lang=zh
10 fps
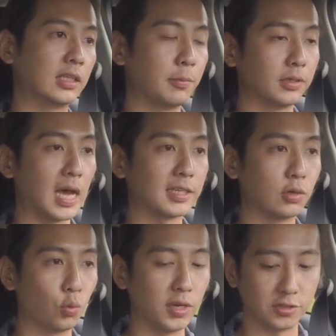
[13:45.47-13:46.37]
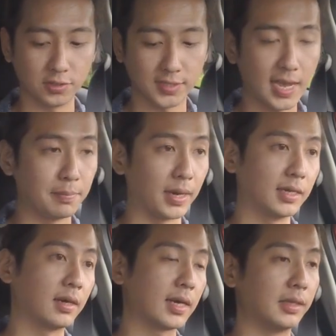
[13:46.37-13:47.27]
那么它的位置在
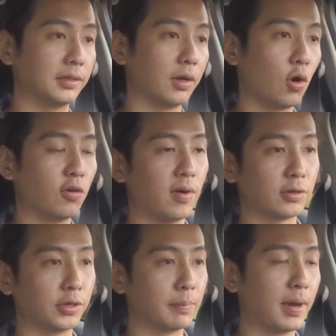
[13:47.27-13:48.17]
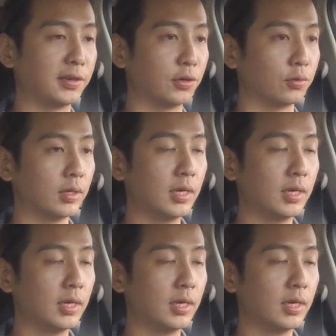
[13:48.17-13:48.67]
排挡杆的后方有一个扳钮，